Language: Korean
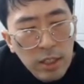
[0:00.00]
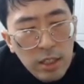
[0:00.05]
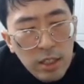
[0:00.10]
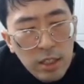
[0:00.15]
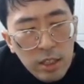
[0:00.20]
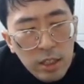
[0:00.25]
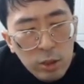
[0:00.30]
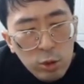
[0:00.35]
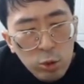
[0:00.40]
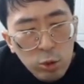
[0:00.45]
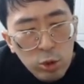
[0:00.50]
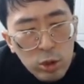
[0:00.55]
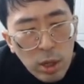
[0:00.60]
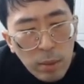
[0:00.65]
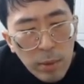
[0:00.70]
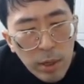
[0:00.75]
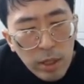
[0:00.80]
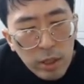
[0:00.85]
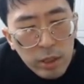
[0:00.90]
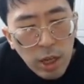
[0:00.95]
이걸 어떤
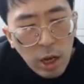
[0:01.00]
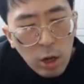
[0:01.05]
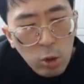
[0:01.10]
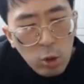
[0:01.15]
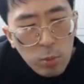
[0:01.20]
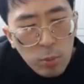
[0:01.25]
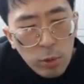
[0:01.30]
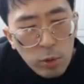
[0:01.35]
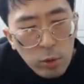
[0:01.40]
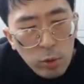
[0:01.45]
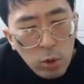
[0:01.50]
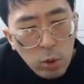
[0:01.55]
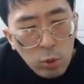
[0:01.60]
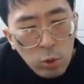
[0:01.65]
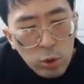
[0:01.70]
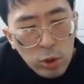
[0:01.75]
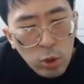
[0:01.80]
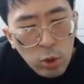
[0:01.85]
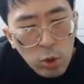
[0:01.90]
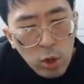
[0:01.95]
수냐면은 장고 모르고
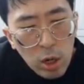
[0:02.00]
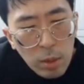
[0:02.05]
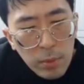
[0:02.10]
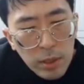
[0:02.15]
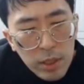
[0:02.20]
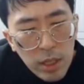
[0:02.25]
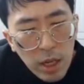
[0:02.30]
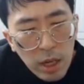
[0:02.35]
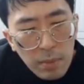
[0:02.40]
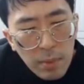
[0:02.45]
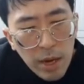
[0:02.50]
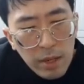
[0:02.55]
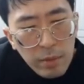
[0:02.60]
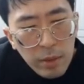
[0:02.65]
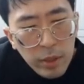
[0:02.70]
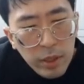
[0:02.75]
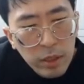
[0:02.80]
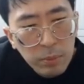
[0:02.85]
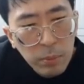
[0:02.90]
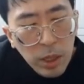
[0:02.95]
공이 올라오면 차가
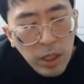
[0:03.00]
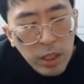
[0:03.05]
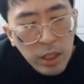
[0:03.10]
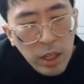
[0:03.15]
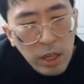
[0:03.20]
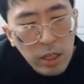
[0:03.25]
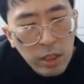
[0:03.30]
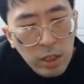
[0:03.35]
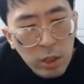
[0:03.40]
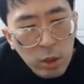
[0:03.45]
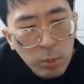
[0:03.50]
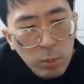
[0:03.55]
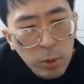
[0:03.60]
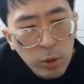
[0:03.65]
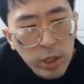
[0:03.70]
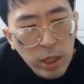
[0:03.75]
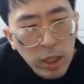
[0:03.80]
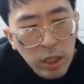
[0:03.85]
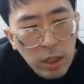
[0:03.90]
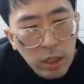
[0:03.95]
말을 먹, 겠다는 거네요.
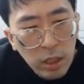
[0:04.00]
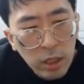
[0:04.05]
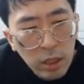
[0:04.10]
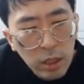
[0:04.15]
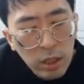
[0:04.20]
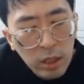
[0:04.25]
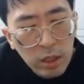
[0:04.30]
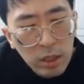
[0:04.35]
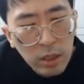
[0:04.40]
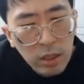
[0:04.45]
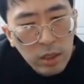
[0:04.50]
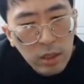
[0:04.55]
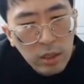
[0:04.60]
보장이니까.